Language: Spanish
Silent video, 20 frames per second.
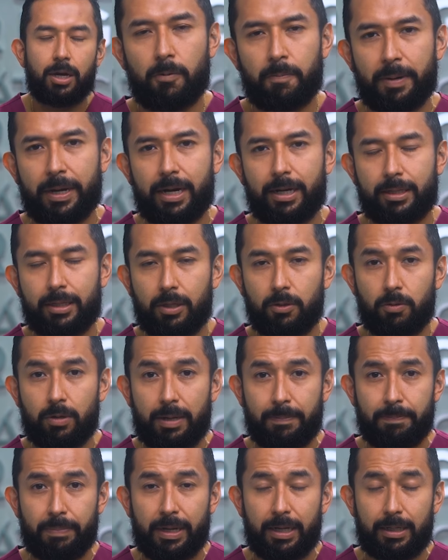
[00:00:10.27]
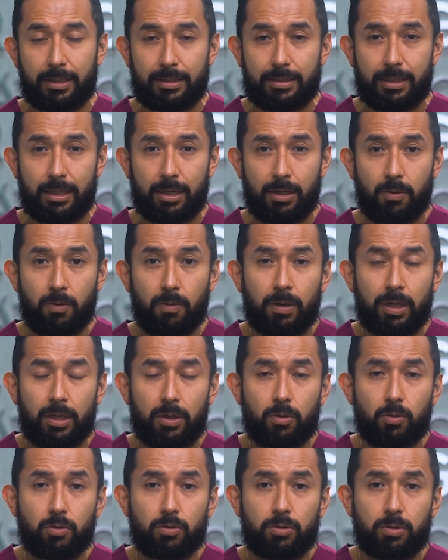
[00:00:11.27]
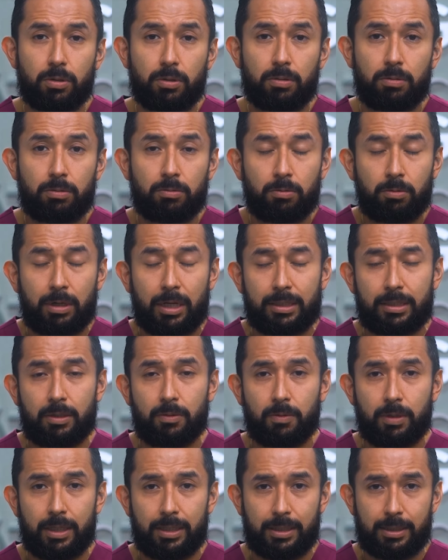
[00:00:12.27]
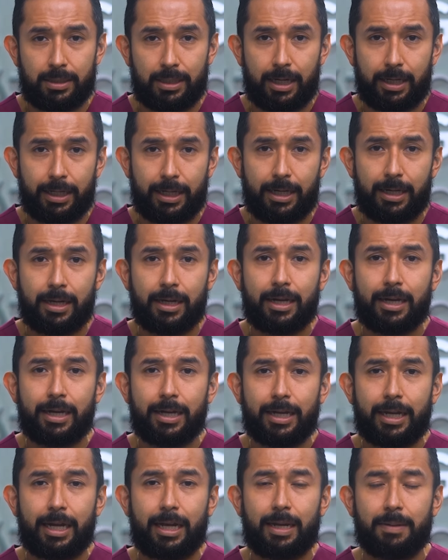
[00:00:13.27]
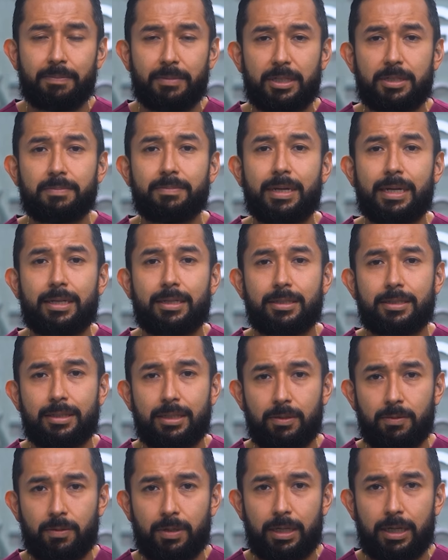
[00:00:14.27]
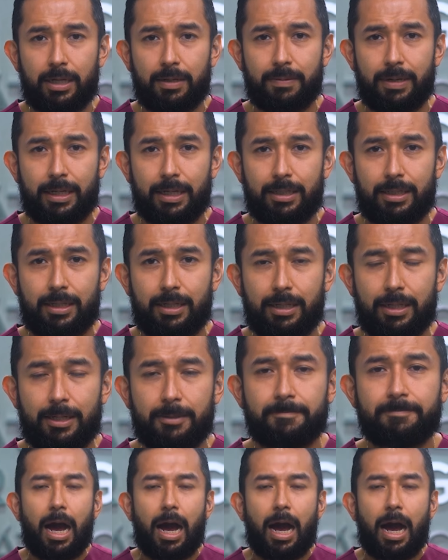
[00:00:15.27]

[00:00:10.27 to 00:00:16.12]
operarte de un apéndice o incluso una cirugía cesárea que la misma cirugía bariátrica.